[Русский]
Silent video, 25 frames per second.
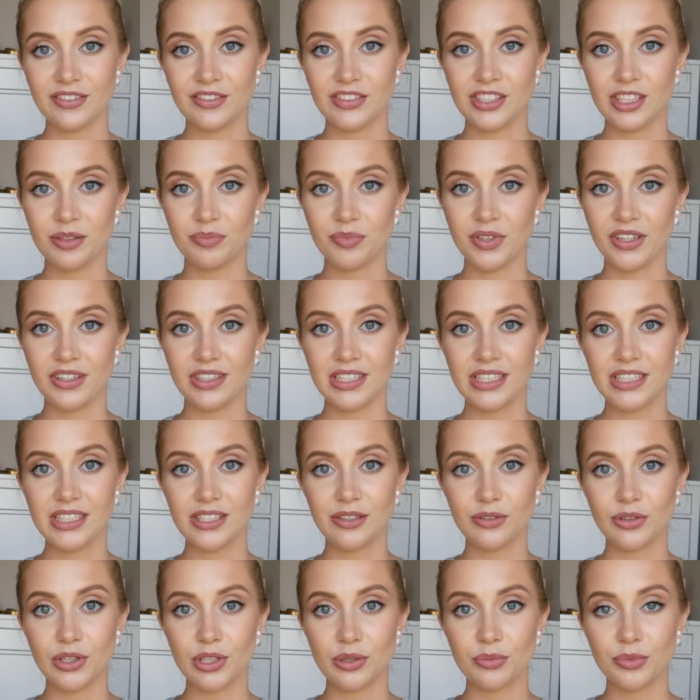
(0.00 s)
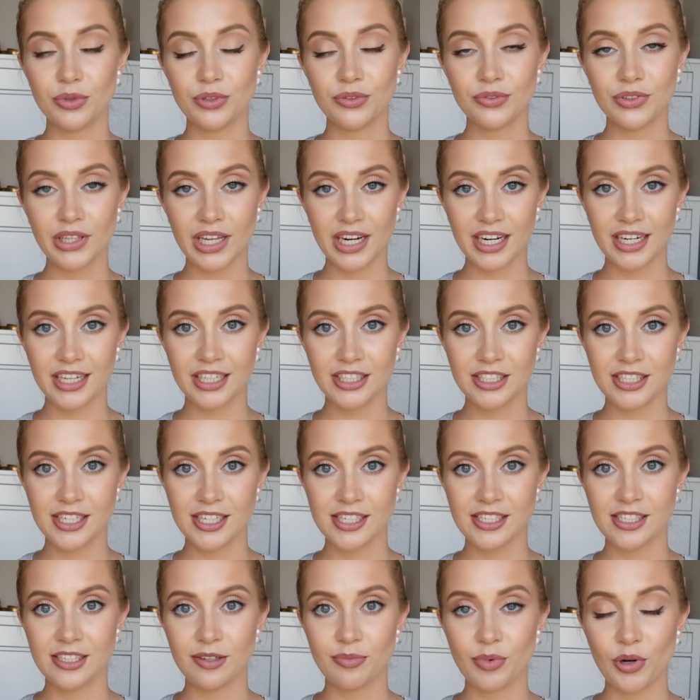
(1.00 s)
Всем привет! Сегодня будет вторая
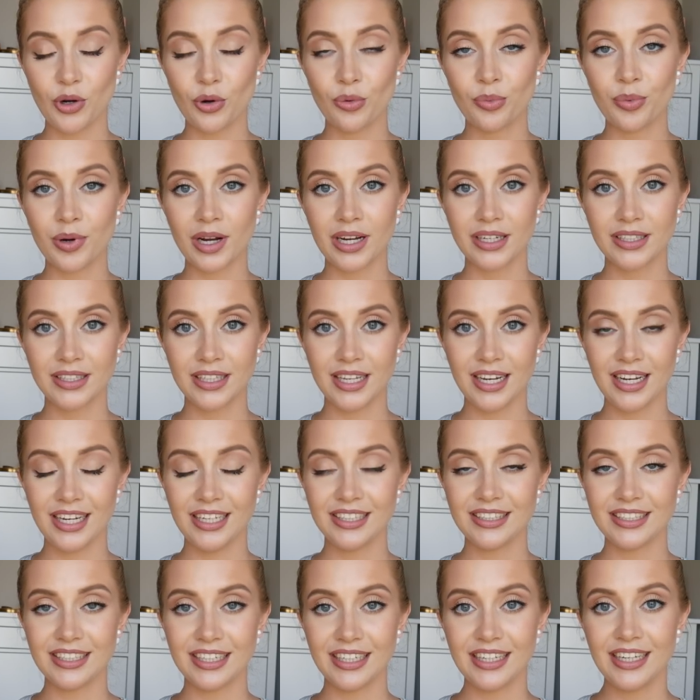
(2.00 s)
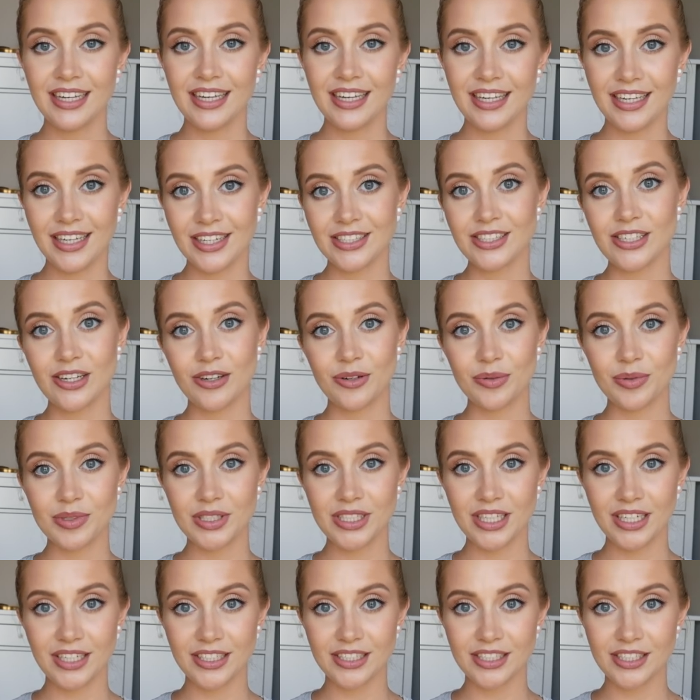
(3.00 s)
часть о покупках на лето. Если вам
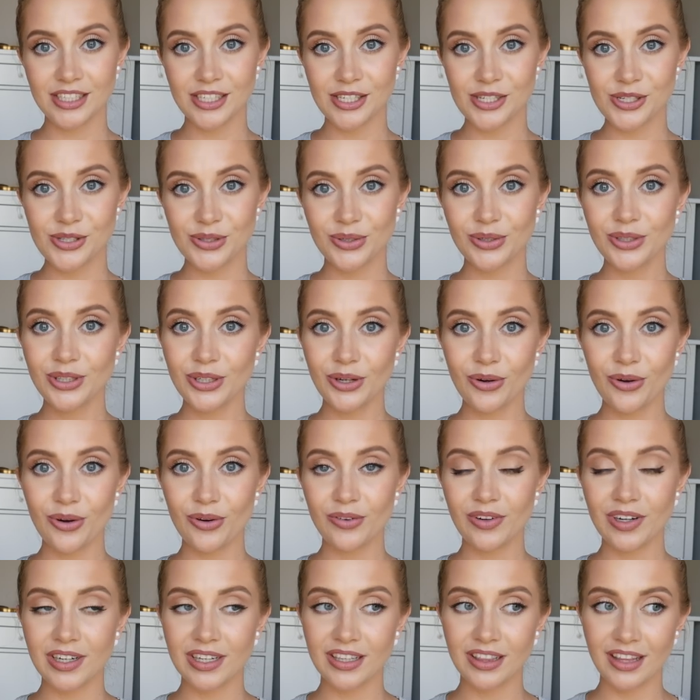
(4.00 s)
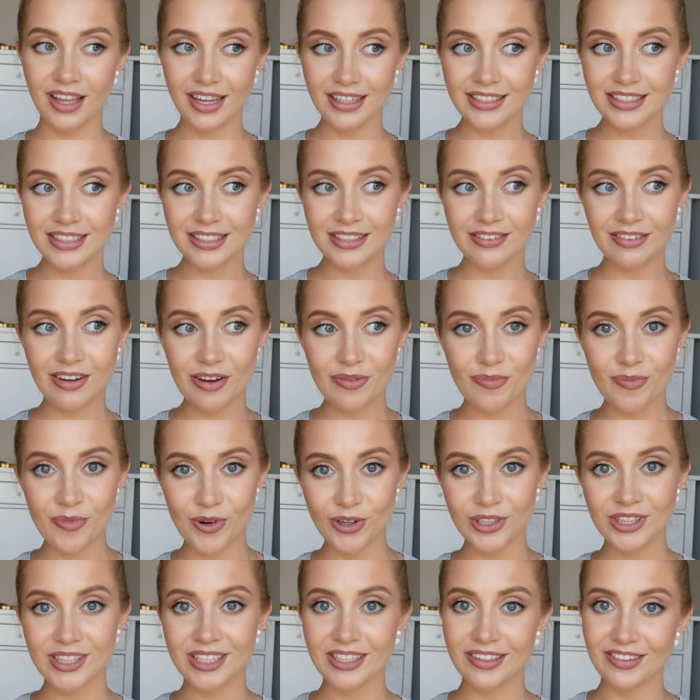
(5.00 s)
интересно, что такого классного,
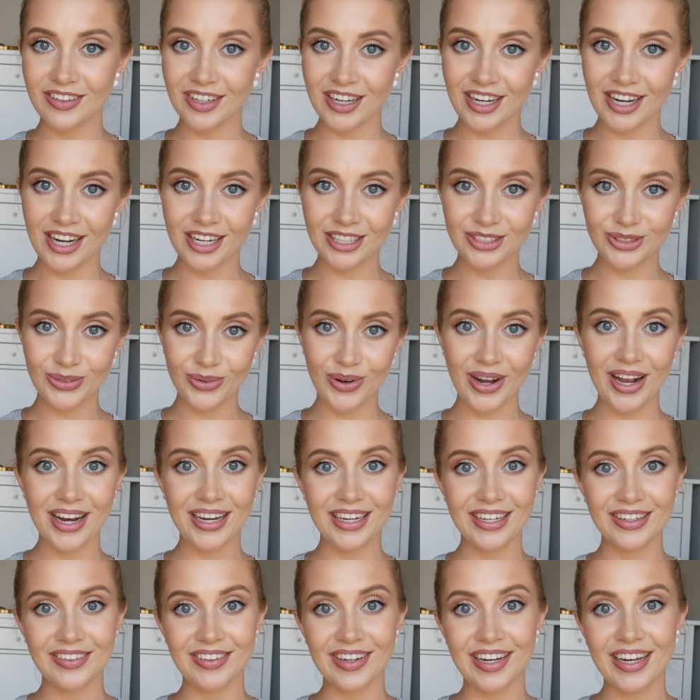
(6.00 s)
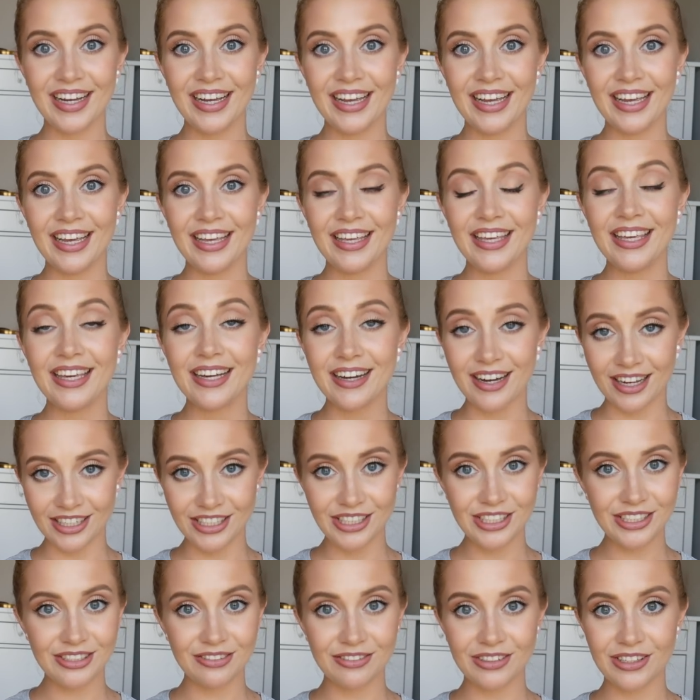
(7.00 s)
модного, актуального и
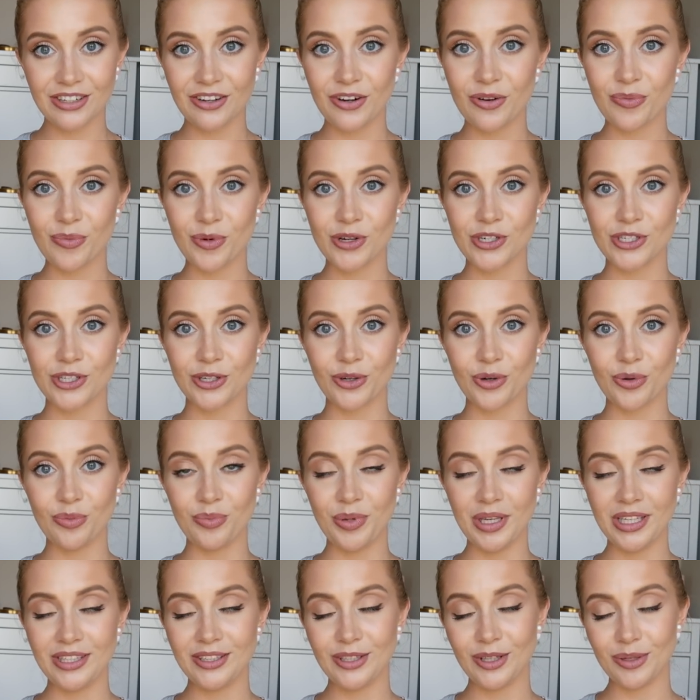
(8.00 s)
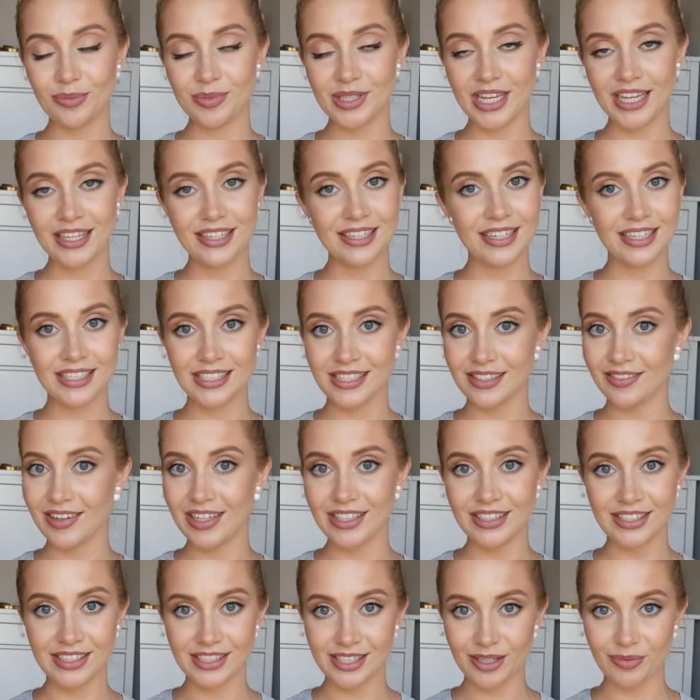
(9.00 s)
качественного можно купить, то обязательно
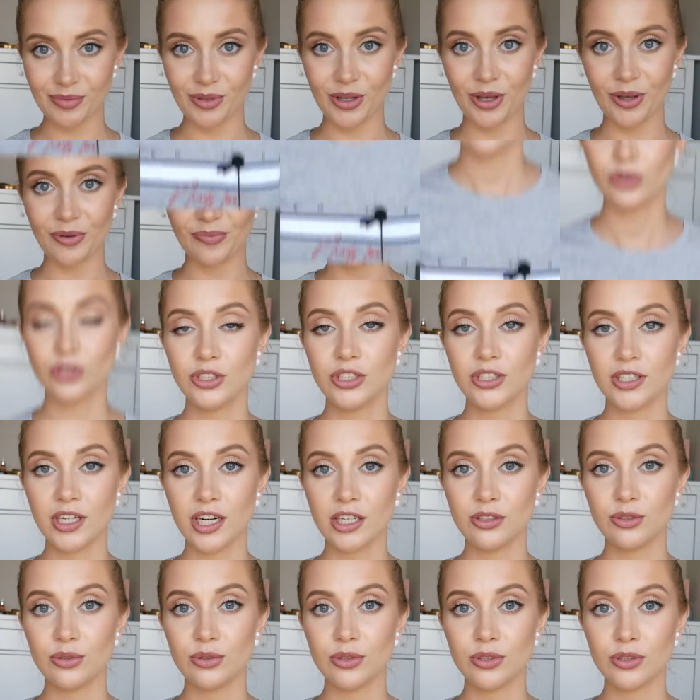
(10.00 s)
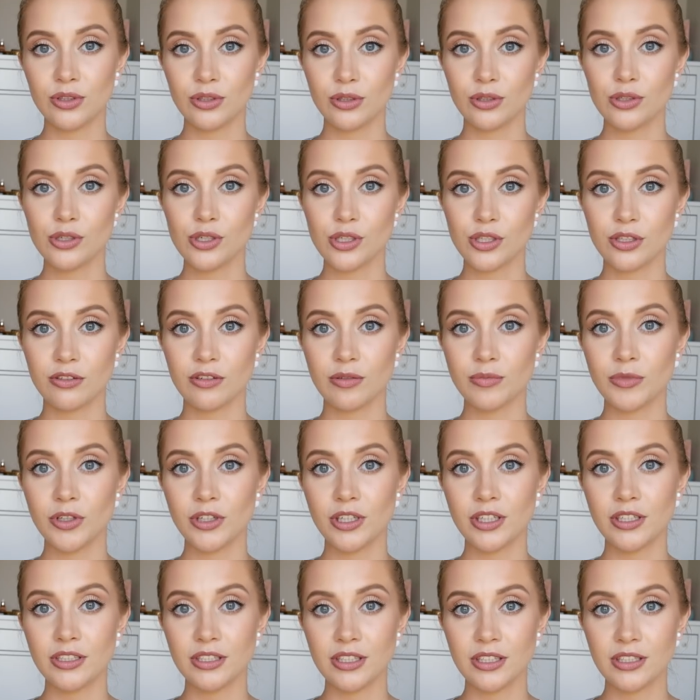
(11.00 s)
оставайтесь со мной. Очень радует то, что во
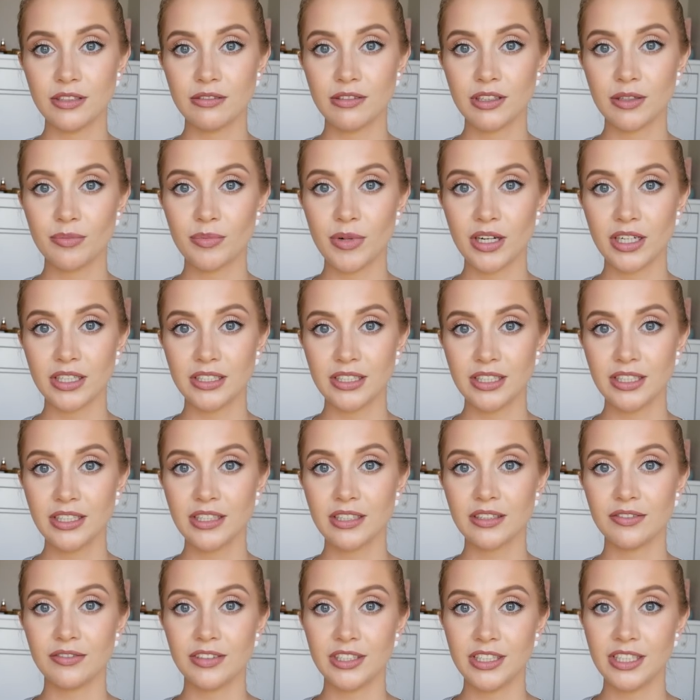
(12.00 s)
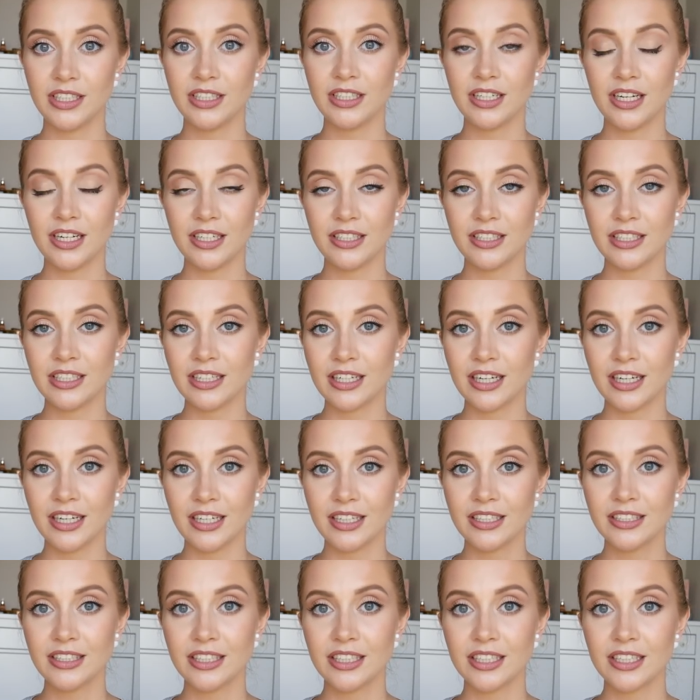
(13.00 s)
многих сетевых магазинах в весенне-летних
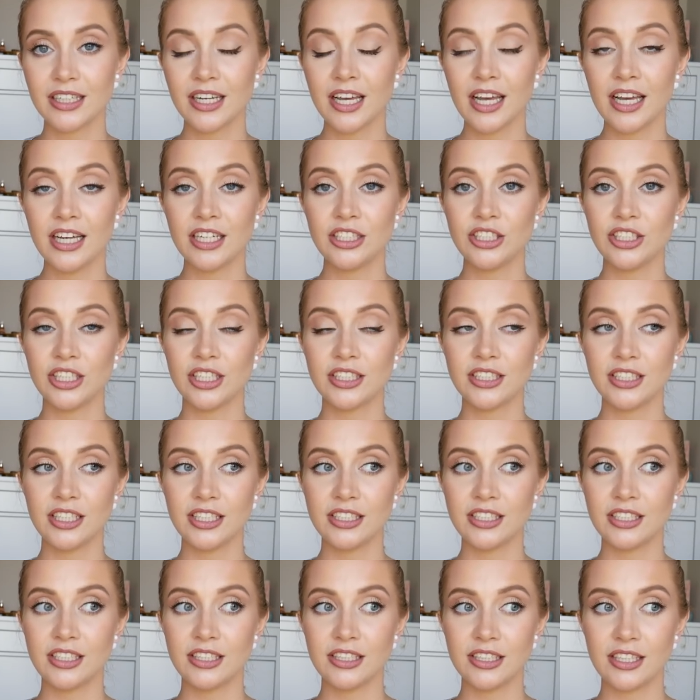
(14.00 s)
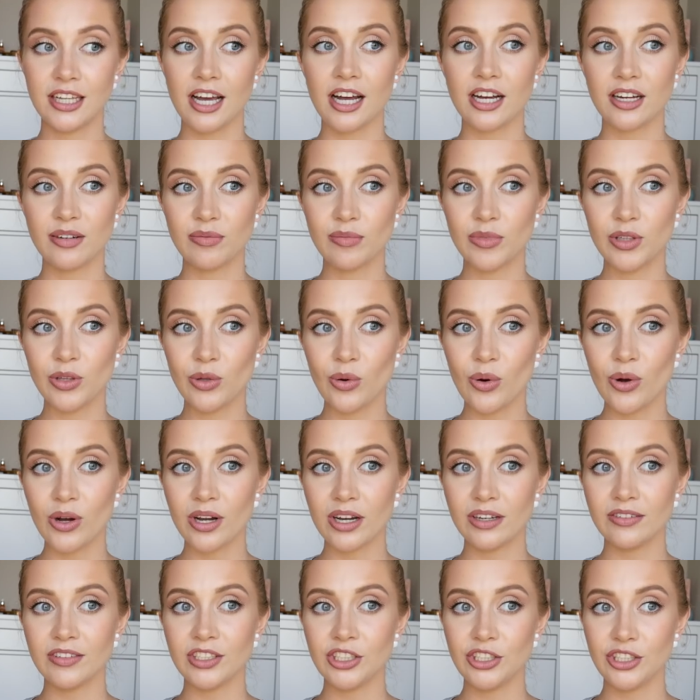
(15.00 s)
коллекциях сейчас есть так
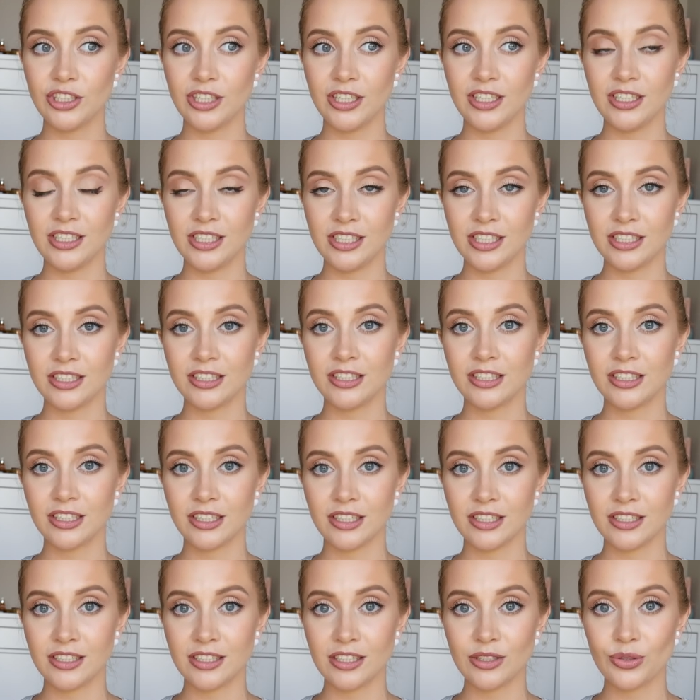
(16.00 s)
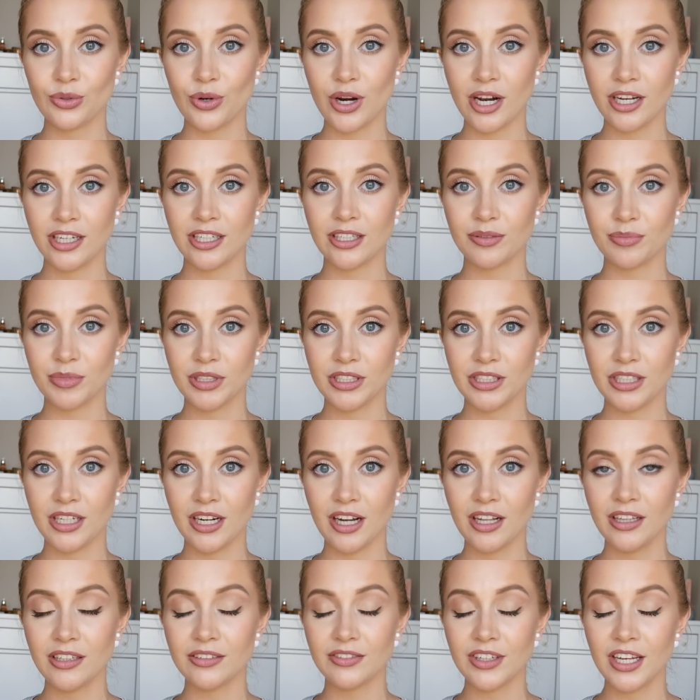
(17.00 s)
много вещей, сделанных из натуральных
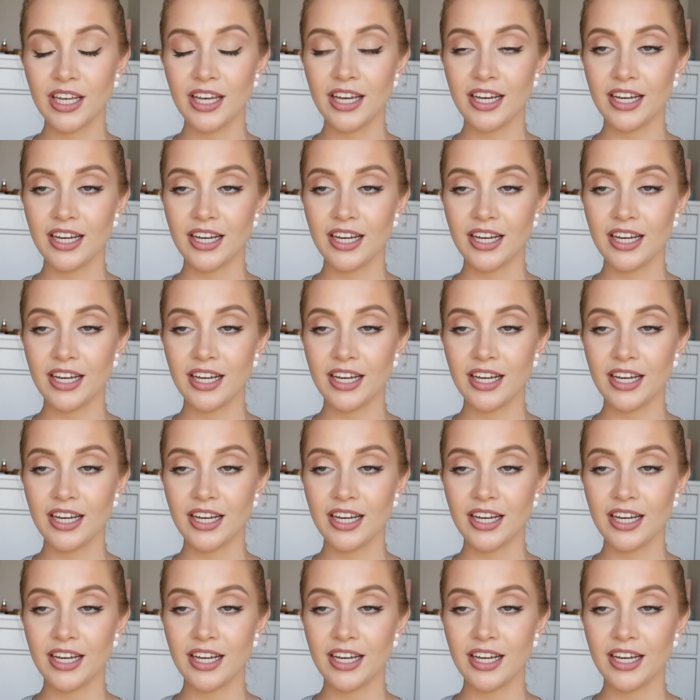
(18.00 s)
материалов.